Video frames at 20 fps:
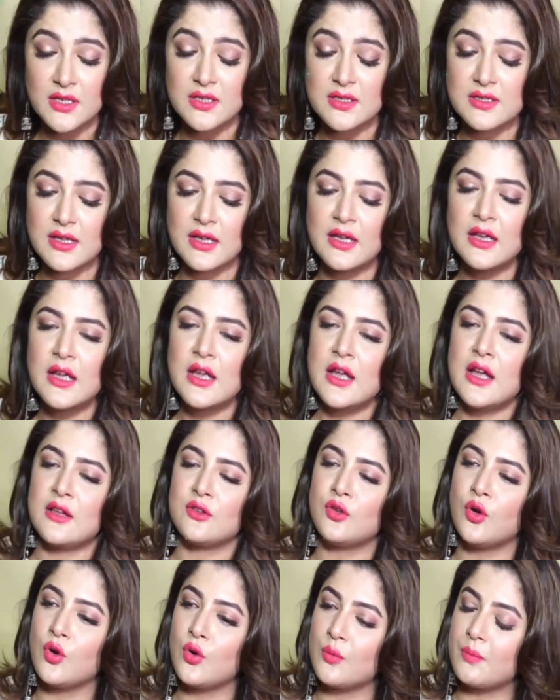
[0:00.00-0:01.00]
কমেন্ট
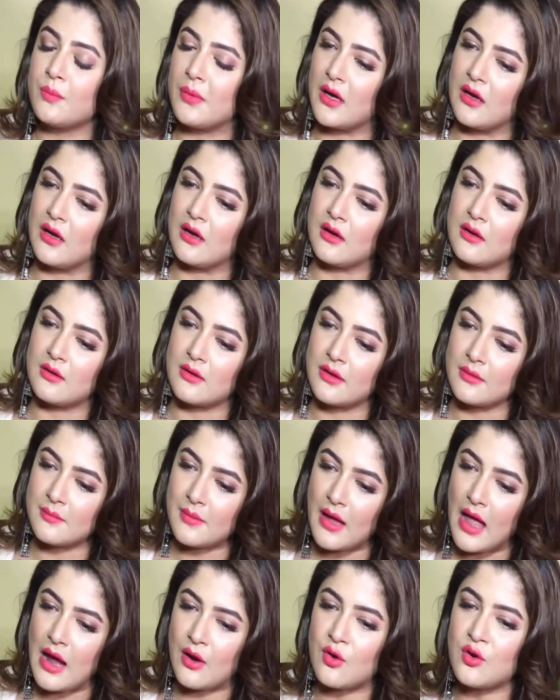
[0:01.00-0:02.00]
সেকশনে অনেকেই মন্তব্য
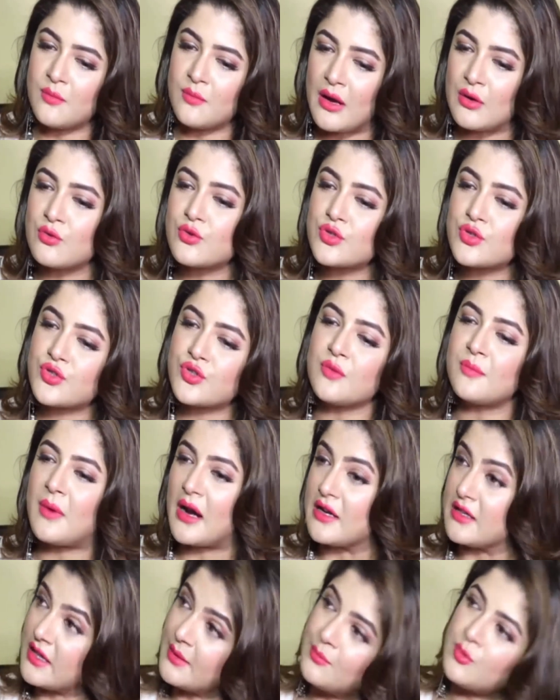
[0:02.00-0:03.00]
করেছেন
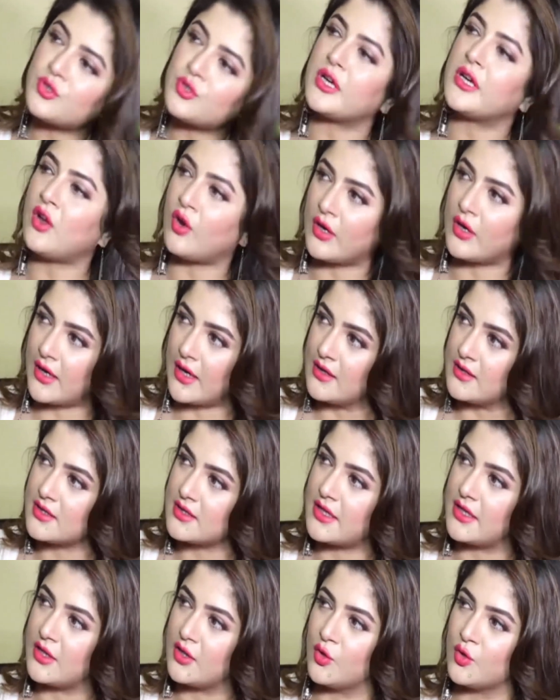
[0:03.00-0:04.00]
ছোট্ট প্রাণীটির উপর
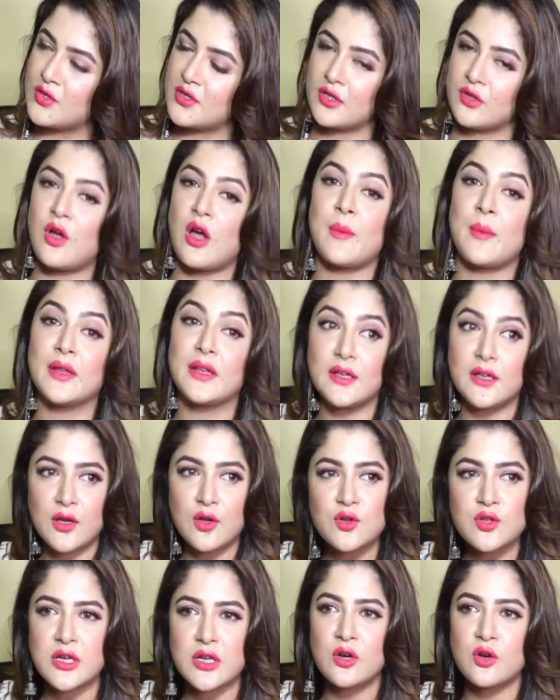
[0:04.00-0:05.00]
অত্যাচার করেছেন
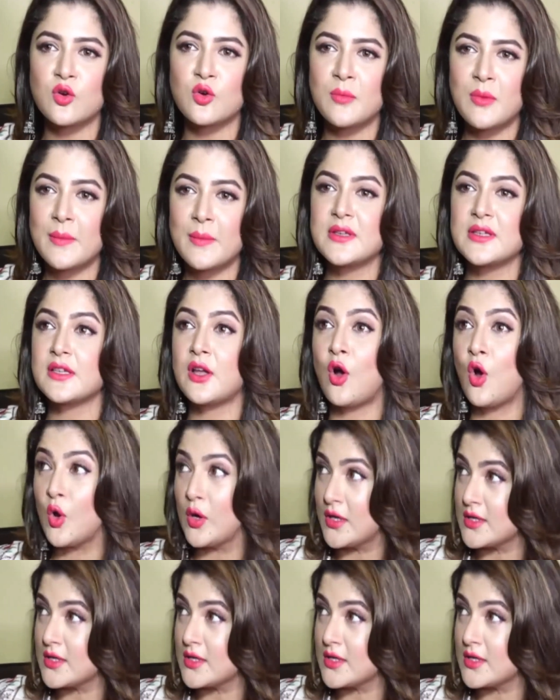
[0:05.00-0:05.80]
এই অভিনেত্রী